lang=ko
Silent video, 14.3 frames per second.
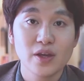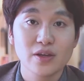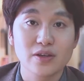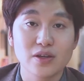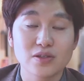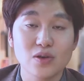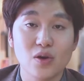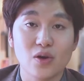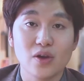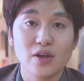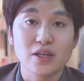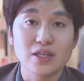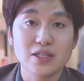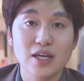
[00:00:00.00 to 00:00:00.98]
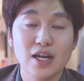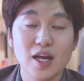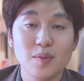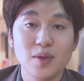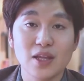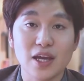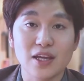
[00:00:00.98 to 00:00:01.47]
그래서 이
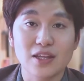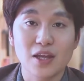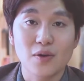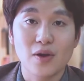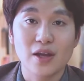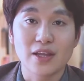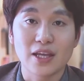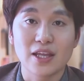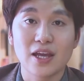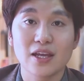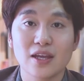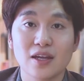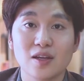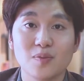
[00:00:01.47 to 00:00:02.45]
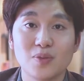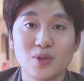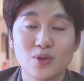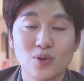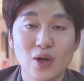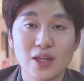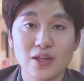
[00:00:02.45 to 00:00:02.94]
사람이 나이 대와내 나이 대를
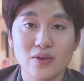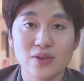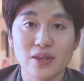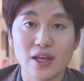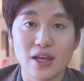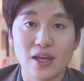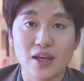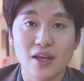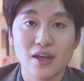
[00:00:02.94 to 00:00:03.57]
비교하는 건데